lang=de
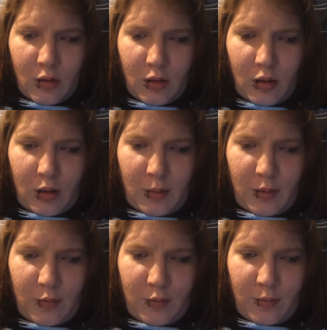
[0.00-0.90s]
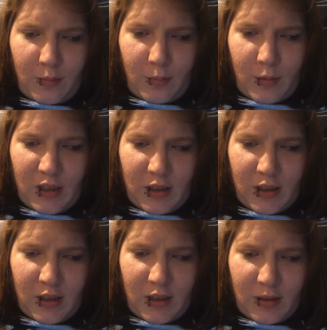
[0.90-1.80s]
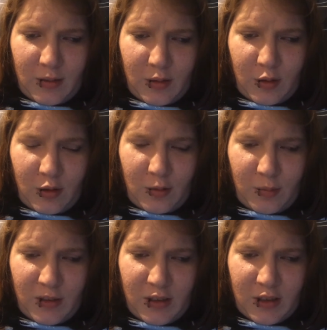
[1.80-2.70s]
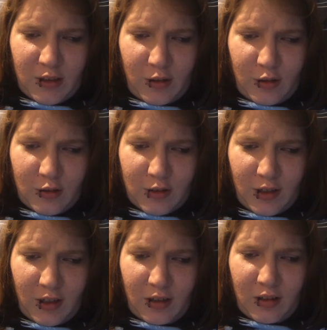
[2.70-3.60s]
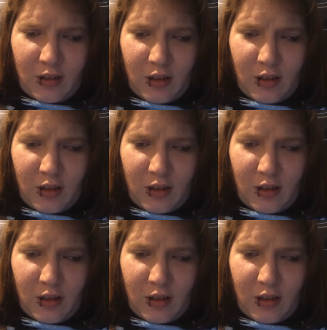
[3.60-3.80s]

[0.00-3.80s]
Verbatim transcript: Aber morgen kann, können wir nicht rausgehen,